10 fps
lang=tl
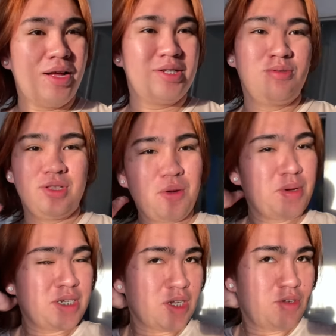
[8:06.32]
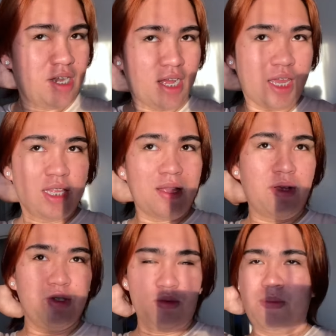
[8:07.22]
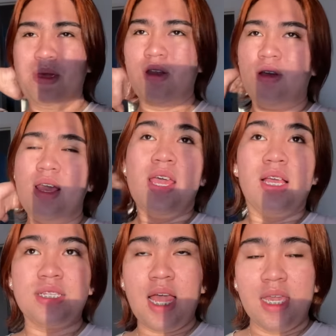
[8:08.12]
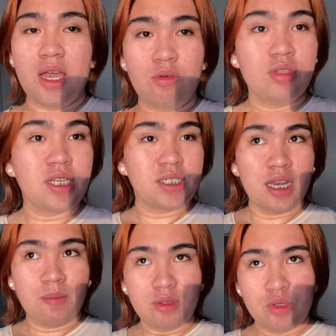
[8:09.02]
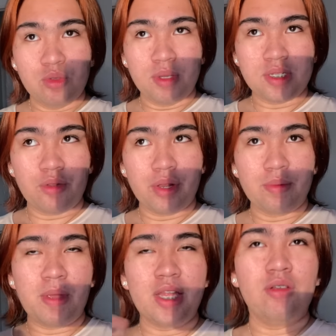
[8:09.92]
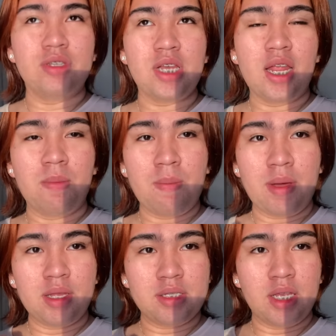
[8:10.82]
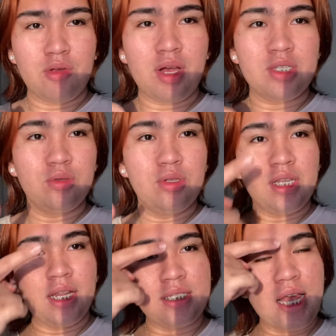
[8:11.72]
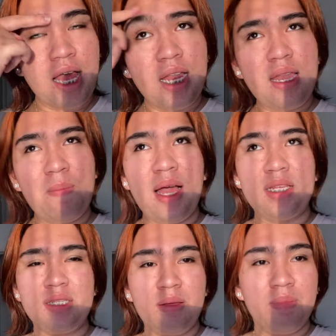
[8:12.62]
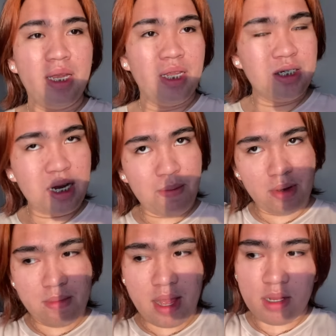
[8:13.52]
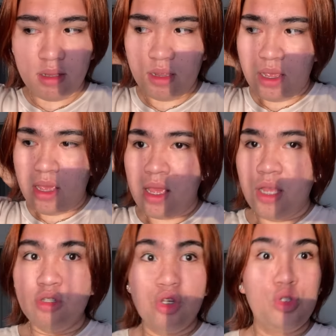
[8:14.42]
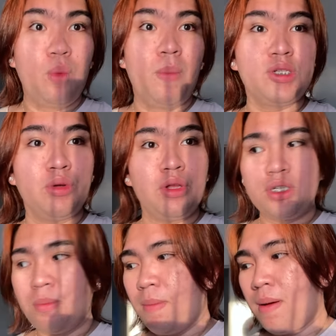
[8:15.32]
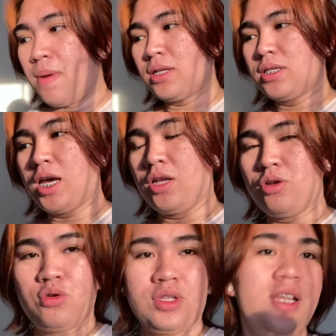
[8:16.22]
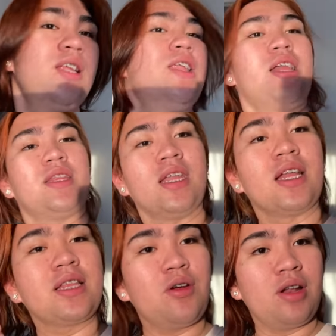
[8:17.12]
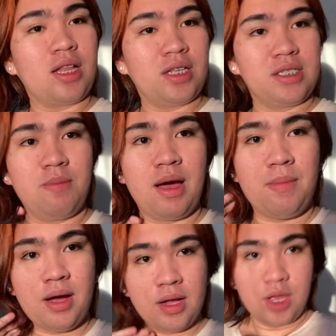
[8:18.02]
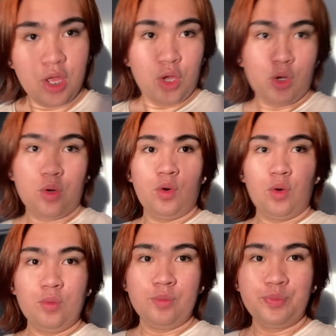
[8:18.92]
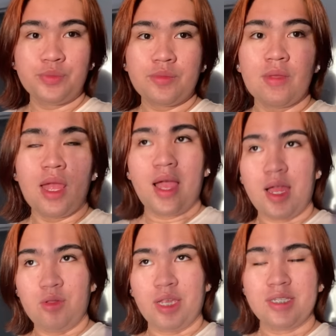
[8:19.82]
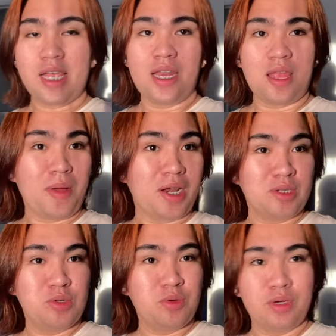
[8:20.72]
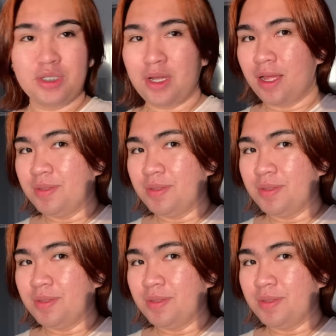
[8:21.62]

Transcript: So di ko pa siya actually nakikita magzumba. pero sayang kung dyan sila mag sa court, pwede ko sana imapakita sa inyo. Kaso dun sila sa labas ng village namin mag so hindi ko siya mapapakita sa inyo. So tingnan natin at tanungin natin si Mama kung anong excel niya pag nagsusumba siya.